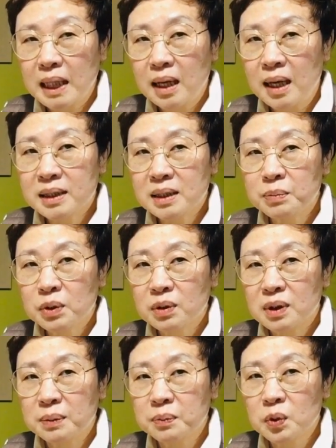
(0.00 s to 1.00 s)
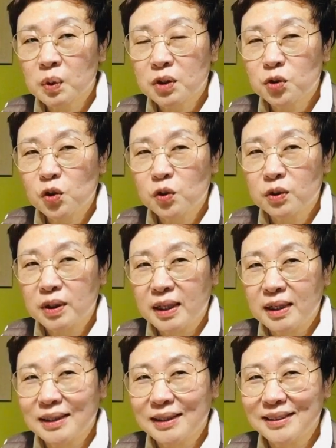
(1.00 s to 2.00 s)
아침부터 기분 좋게 출근을
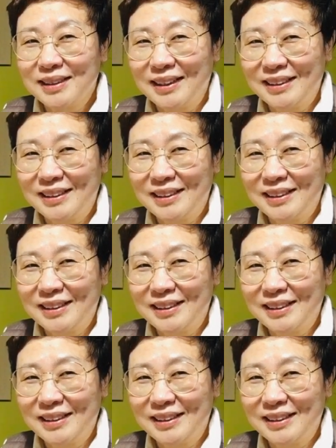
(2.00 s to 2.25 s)
해야 되는데.